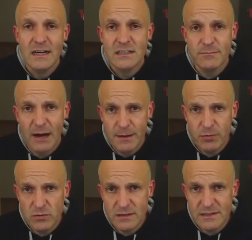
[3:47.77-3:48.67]
zum
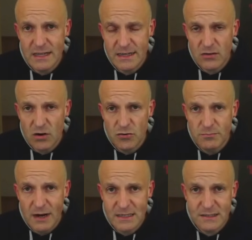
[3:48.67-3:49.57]
Einbruch des
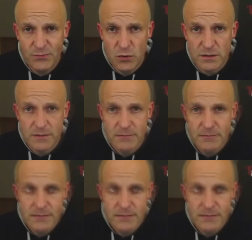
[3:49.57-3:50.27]
Elektroautomarkts führt.